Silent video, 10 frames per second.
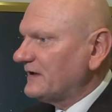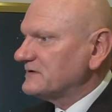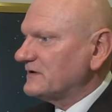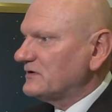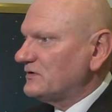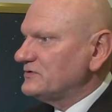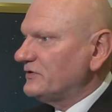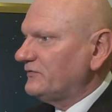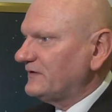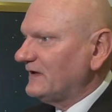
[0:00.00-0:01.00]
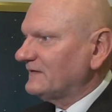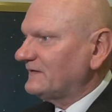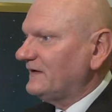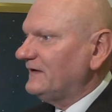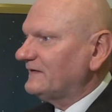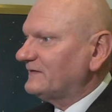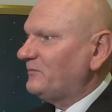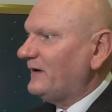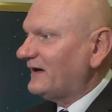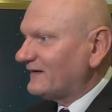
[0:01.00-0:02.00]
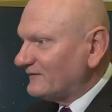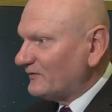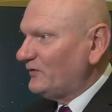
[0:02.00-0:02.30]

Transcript: jeżeli chodzi o finanse, jest bardzo